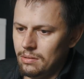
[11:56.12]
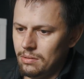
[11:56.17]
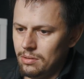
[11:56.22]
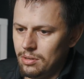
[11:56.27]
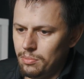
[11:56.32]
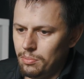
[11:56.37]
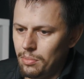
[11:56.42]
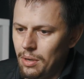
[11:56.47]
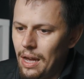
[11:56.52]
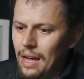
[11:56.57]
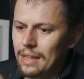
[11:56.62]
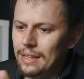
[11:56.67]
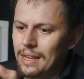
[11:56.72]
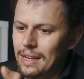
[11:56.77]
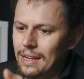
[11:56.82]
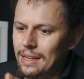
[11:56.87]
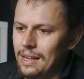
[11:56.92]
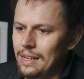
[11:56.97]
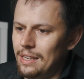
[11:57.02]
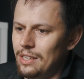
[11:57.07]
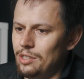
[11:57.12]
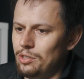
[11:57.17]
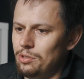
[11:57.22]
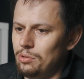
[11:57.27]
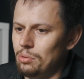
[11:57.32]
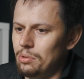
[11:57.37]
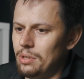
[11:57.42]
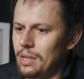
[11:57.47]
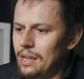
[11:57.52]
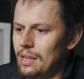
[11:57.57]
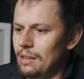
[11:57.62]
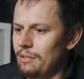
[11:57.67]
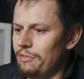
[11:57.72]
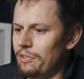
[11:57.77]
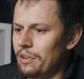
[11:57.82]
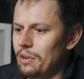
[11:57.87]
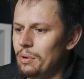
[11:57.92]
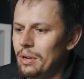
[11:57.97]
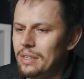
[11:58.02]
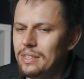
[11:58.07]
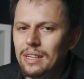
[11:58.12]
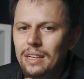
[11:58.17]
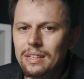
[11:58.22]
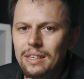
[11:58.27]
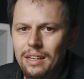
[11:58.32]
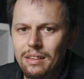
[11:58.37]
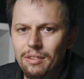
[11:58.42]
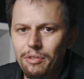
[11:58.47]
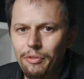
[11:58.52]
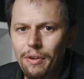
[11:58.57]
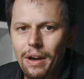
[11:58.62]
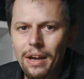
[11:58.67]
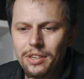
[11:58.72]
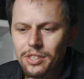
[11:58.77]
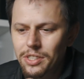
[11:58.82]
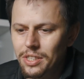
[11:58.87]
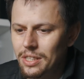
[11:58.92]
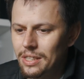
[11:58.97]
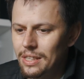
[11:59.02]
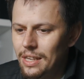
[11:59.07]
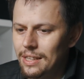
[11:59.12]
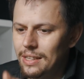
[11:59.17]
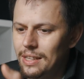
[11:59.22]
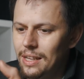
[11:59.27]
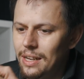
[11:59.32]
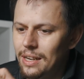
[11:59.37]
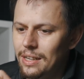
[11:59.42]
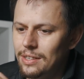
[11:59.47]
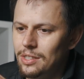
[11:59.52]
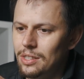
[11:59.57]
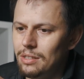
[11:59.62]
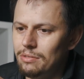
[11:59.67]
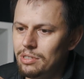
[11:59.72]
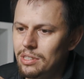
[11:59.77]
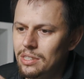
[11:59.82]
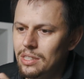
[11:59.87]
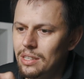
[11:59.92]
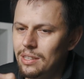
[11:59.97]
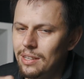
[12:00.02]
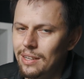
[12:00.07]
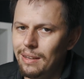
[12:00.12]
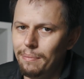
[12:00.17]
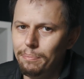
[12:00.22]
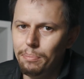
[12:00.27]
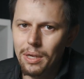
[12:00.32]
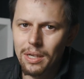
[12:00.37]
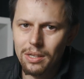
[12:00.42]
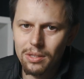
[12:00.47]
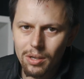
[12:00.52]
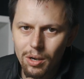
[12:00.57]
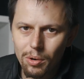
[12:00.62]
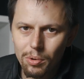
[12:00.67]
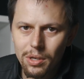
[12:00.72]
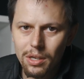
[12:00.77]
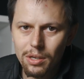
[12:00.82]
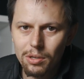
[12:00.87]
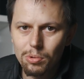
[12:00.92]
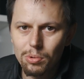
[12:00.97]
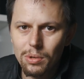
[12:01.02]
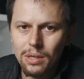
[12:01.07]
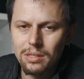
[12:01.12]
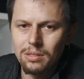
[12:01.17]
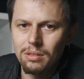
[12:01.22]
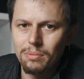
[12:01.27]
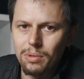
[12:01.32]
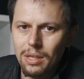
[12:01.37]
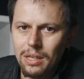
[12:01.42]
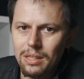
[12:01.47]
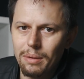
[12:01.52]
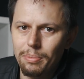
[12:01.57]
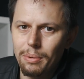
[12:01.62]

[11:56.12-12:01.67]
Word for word: zmiana jakichś tutaj wygładzania twarzy i tak dalej, czyli wszystkie takie pierdołki, które są tak